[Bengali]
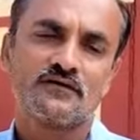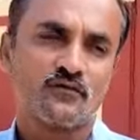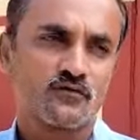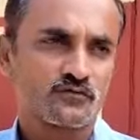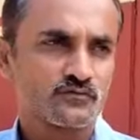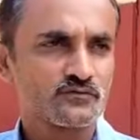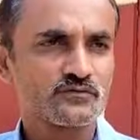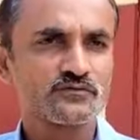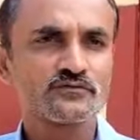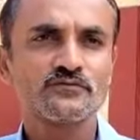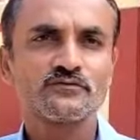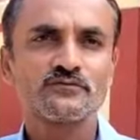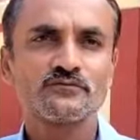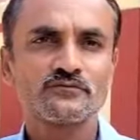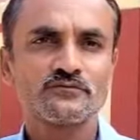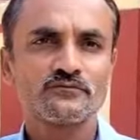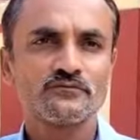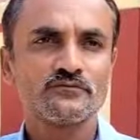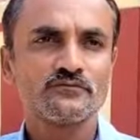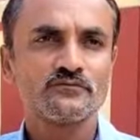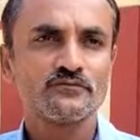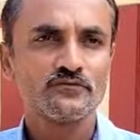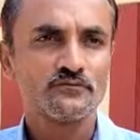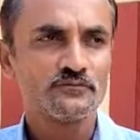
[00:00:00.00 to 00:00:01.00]
ঘটনা তো
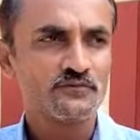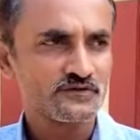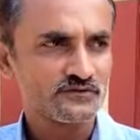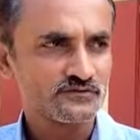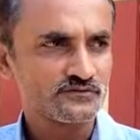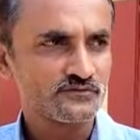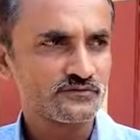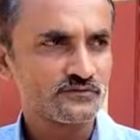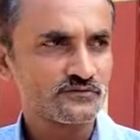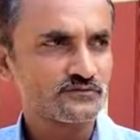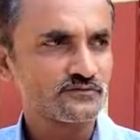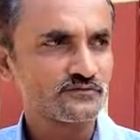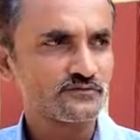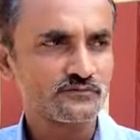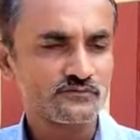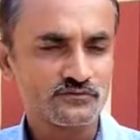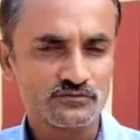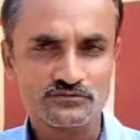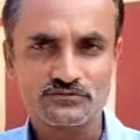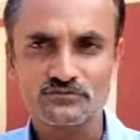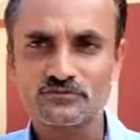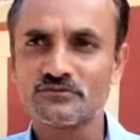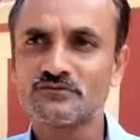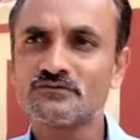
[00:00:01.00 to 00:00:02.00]
উদ্বেগজনক
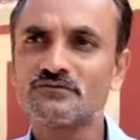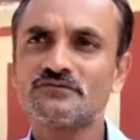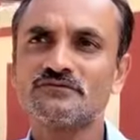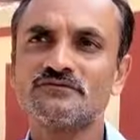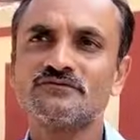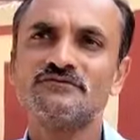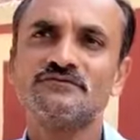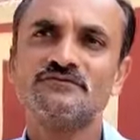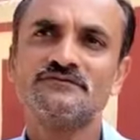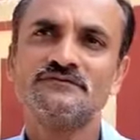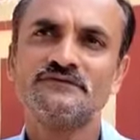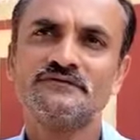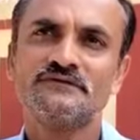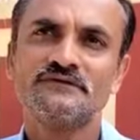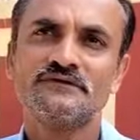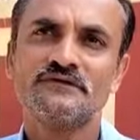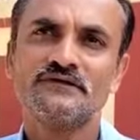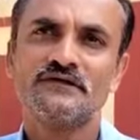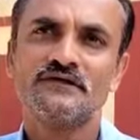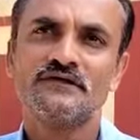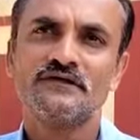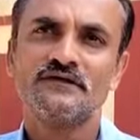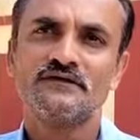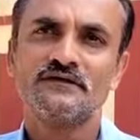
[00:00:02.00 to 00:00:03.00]
দুঃখজনক
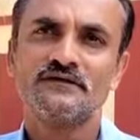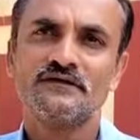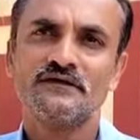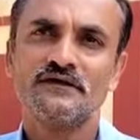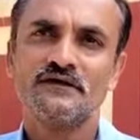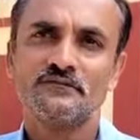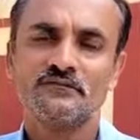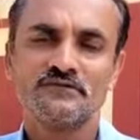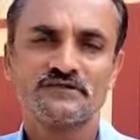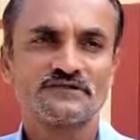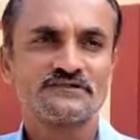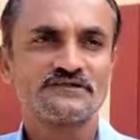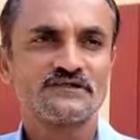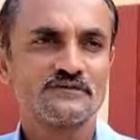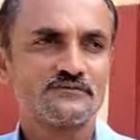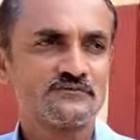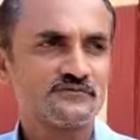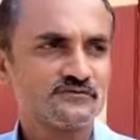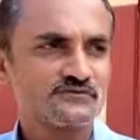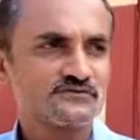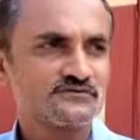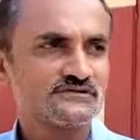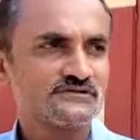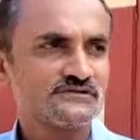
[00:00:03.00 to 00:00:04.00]
আমাদের
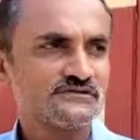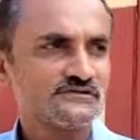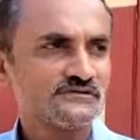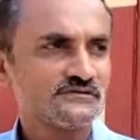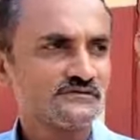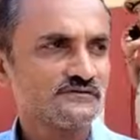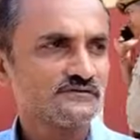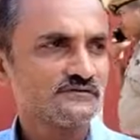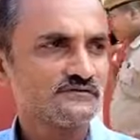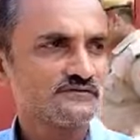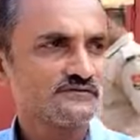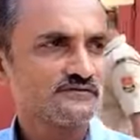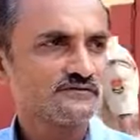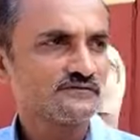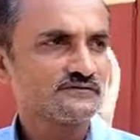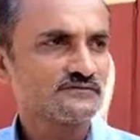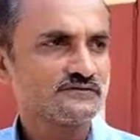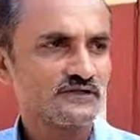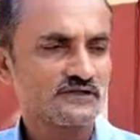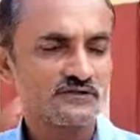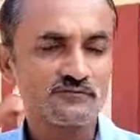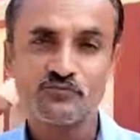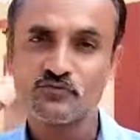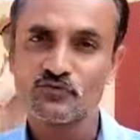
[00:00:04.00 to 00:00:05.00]
দাবি হচ্ছে
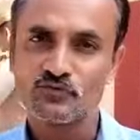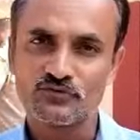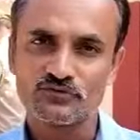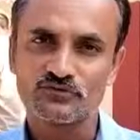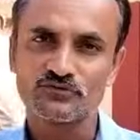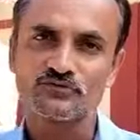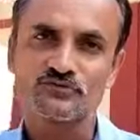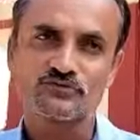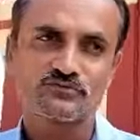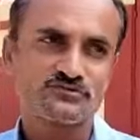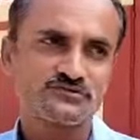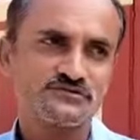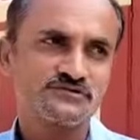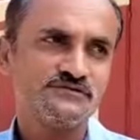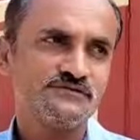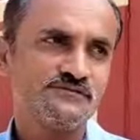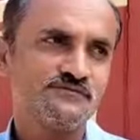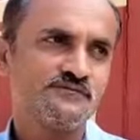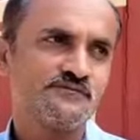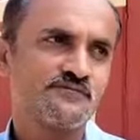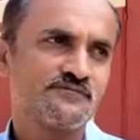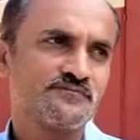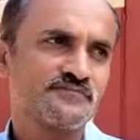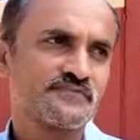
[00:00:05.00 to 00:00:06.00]
যারা প্রকৃত দোষী
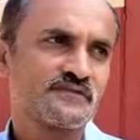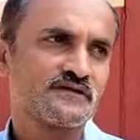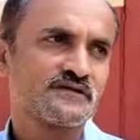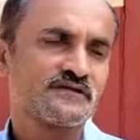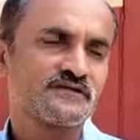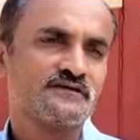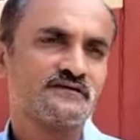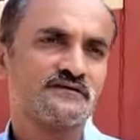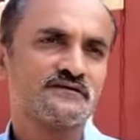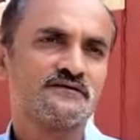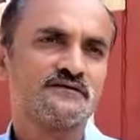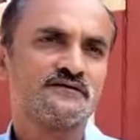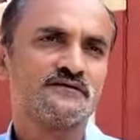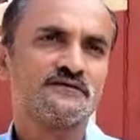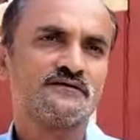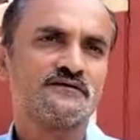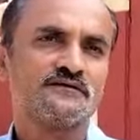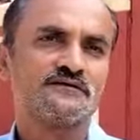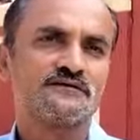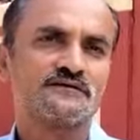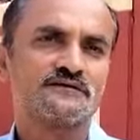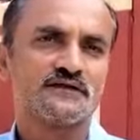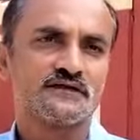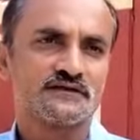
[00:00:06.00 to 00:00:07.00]

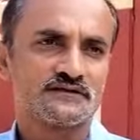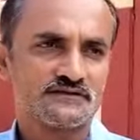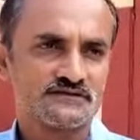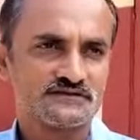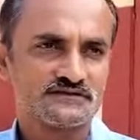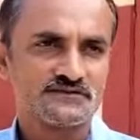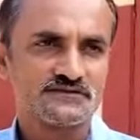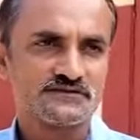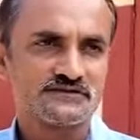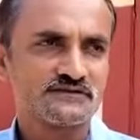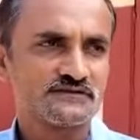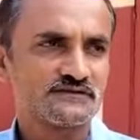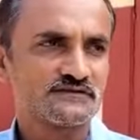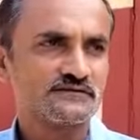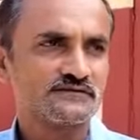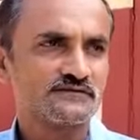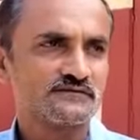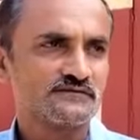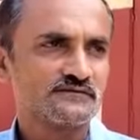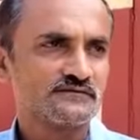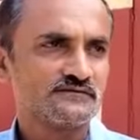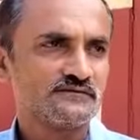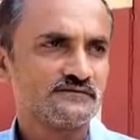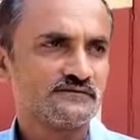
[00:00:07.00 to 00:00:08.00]
তাদের যাতে
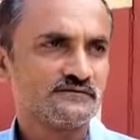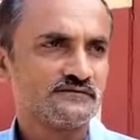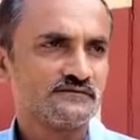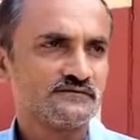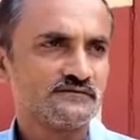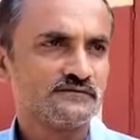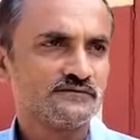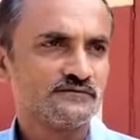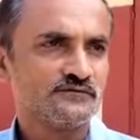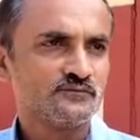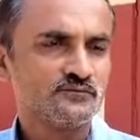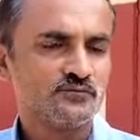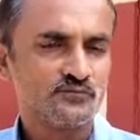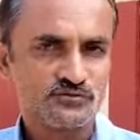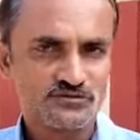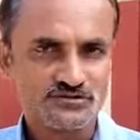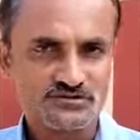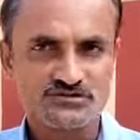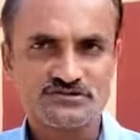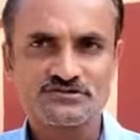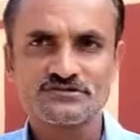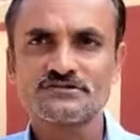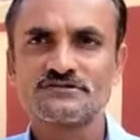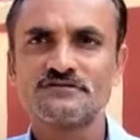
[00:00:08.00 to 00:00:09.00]

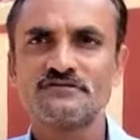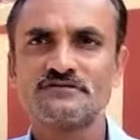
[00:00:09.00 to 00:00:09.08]
পুলিশ